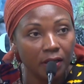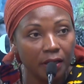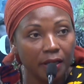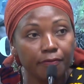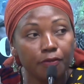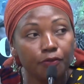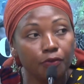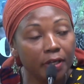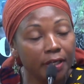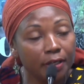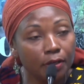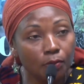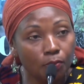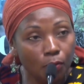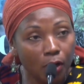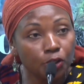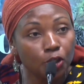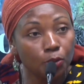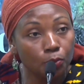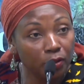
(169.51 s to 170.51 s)
Et vous voulez que
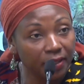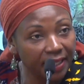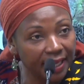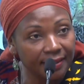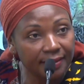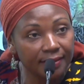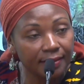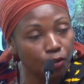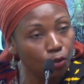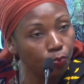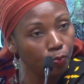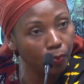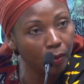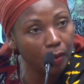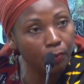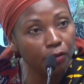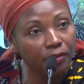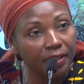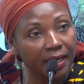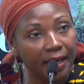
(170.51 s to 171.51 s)
moi, je me taise. Je ne peux
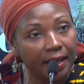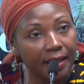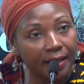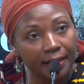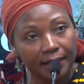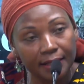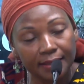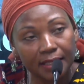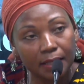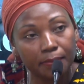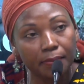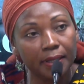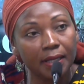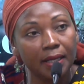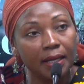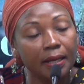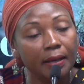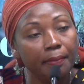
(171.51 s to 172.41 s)
pas me taire et laisser mes,